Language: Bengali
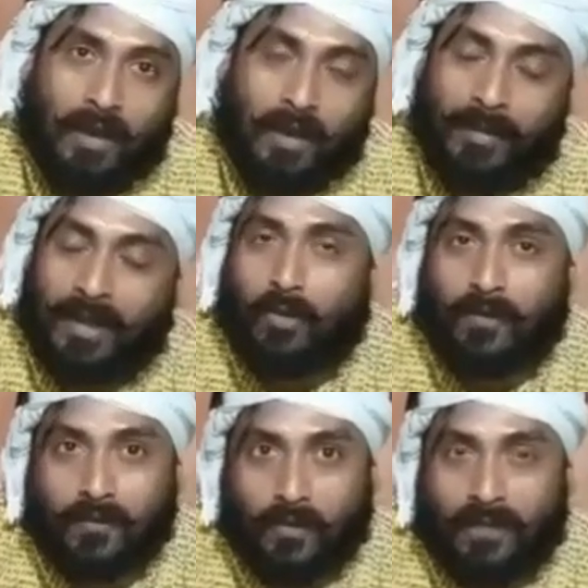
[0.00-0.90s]
আমরা
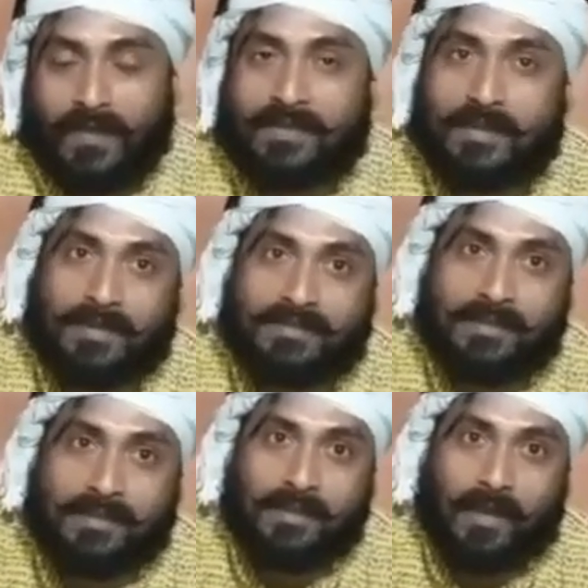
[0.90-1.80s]
কদিন ধরেই দেখতে
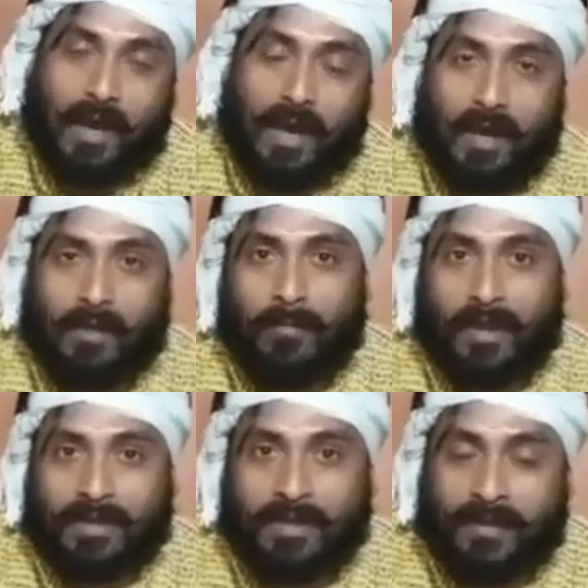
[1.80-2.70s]
পাচ্ছি
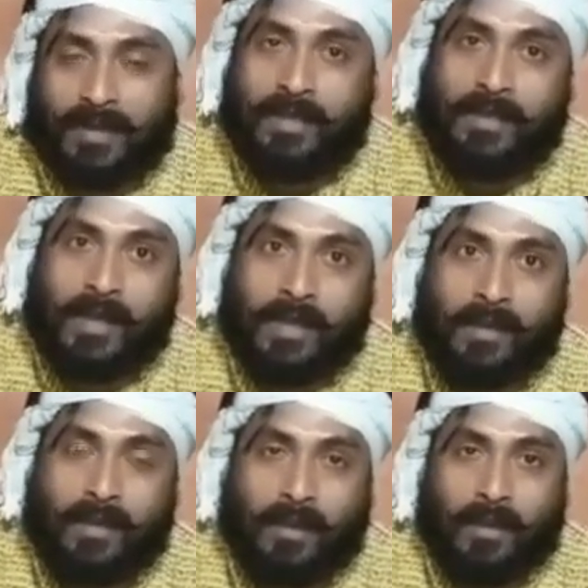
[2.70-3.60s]
আরামবাগ টিভিকে নিয়ে
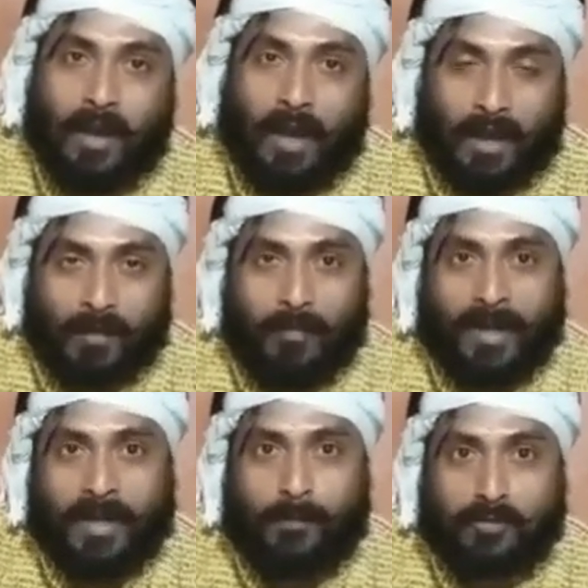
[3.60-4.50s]

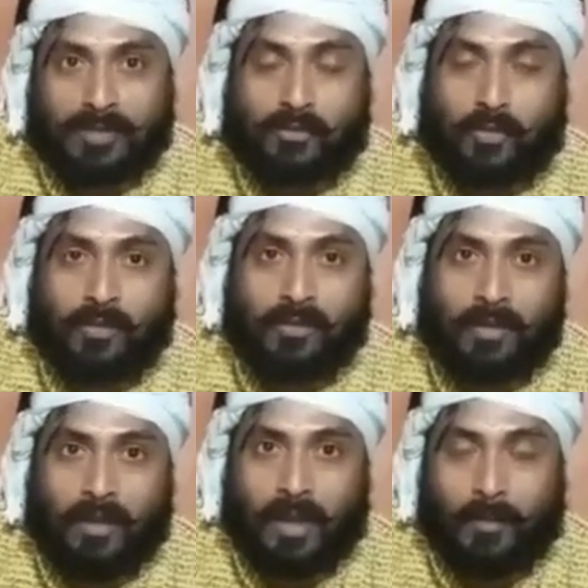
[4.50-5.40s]
আরামবাগের প্রশাসন
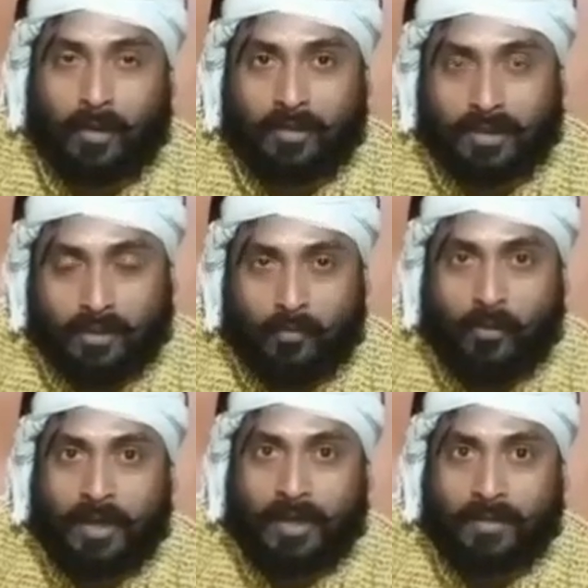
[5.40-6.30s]
এবং
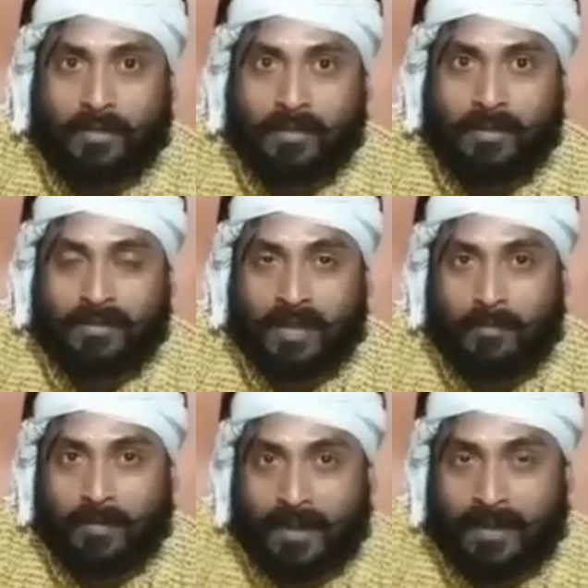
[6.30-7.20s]
তৃণমূলের
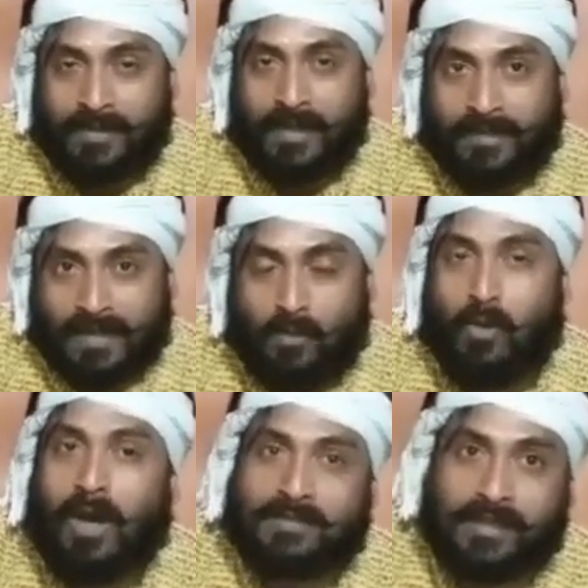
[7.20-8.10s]
তাবেদারি যে
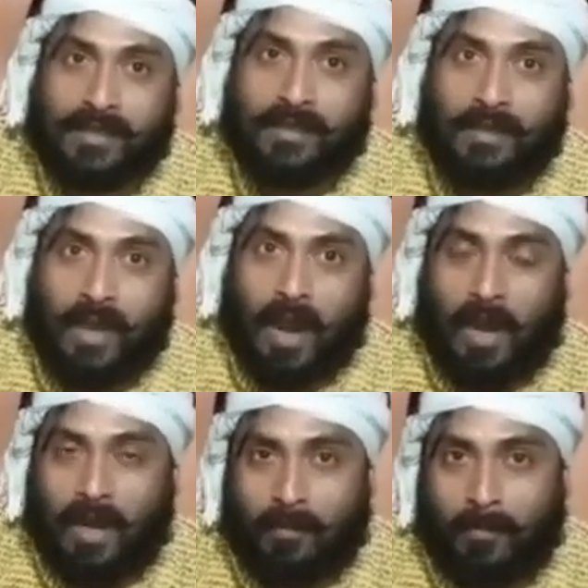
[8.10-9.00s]
নেতাগুলো আছে
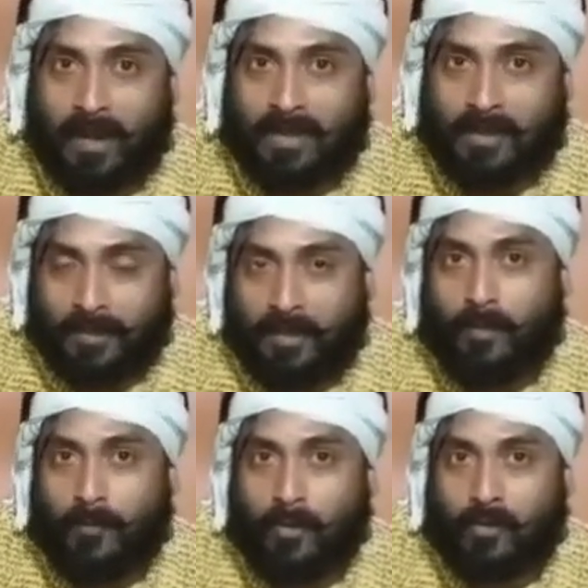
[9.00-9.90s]
আরামবাগ টিভির
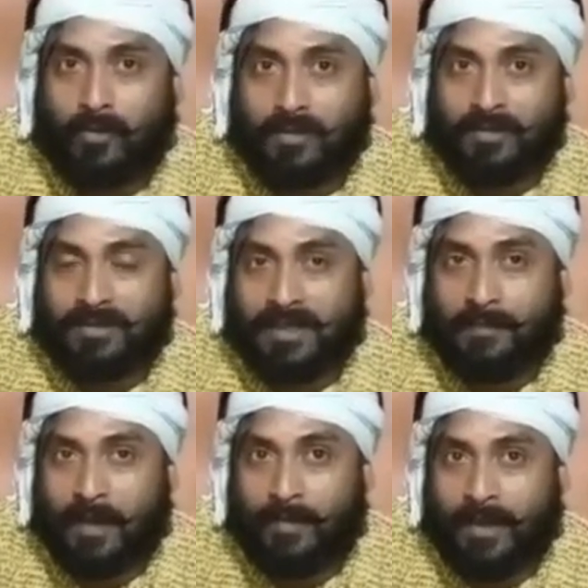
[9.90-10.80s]
ওপর
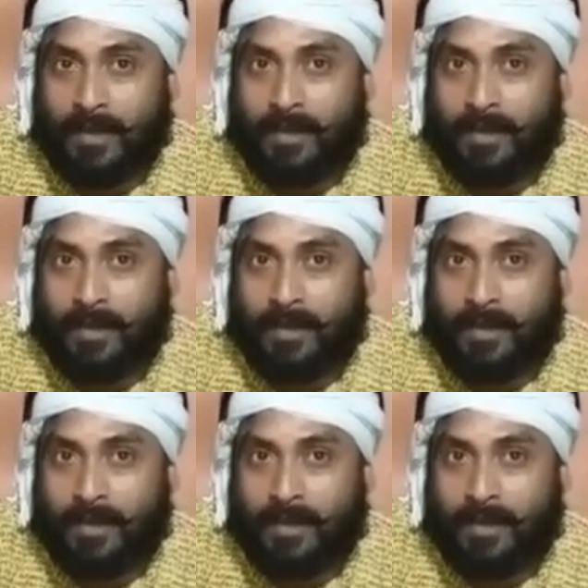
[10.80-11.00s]
যেভাবে